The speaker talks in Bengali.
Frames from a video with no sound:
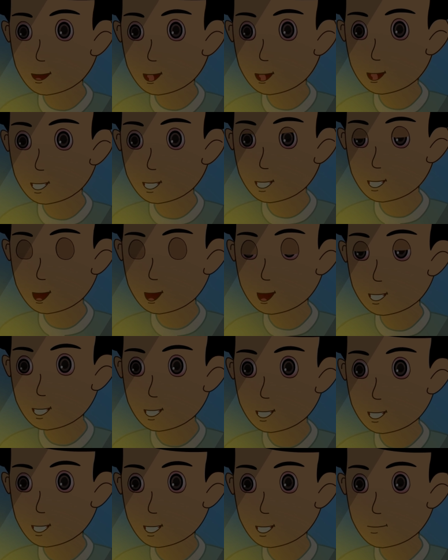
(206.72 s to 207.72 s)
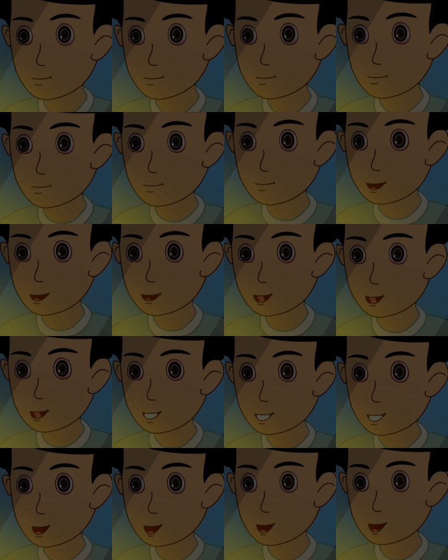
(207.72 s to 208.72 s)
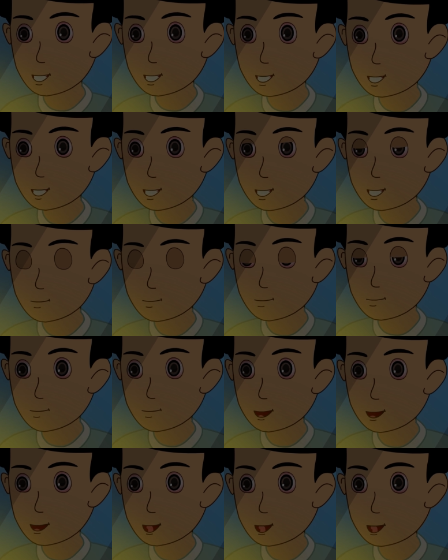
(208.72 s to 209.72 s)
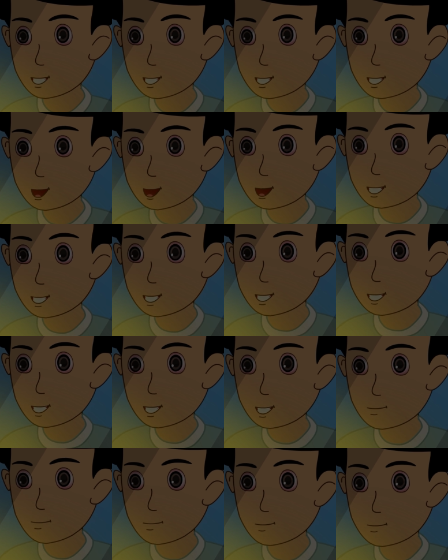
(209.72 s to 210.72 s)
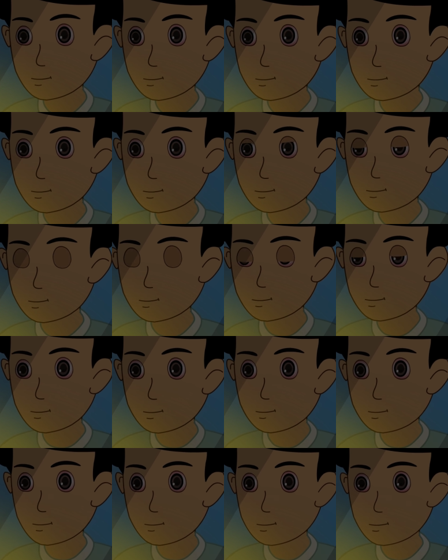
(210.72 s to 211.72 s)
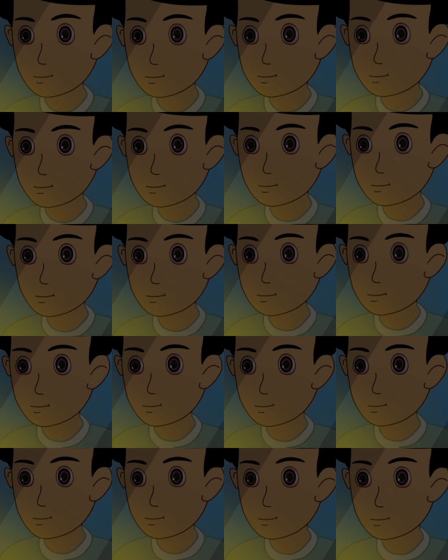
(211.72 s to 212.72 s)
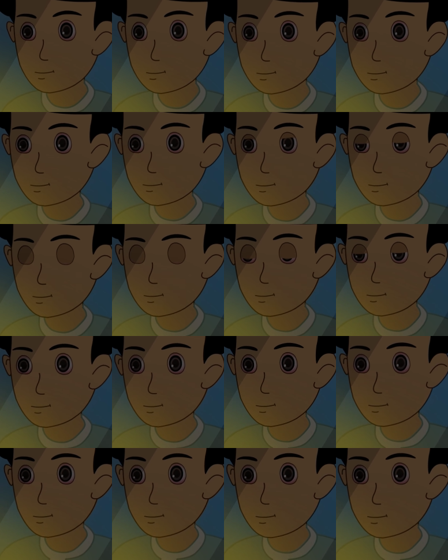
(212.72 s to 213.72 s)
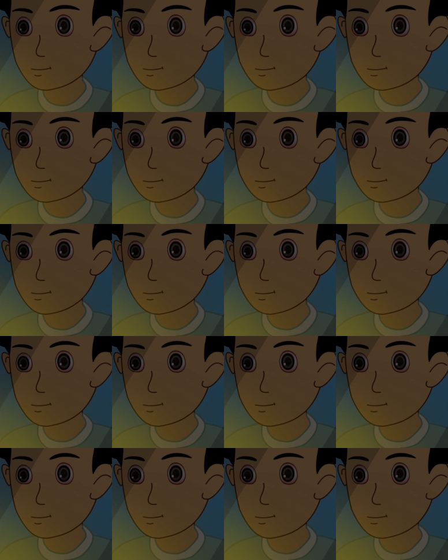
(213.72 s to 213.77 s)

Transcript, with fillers: ব্লাডি ম্যারি ব্লাডি ম্যারি ব্লাডি ম্যারি তিনবার ব্লাডি ম্যারি বলা সত্ত্বেও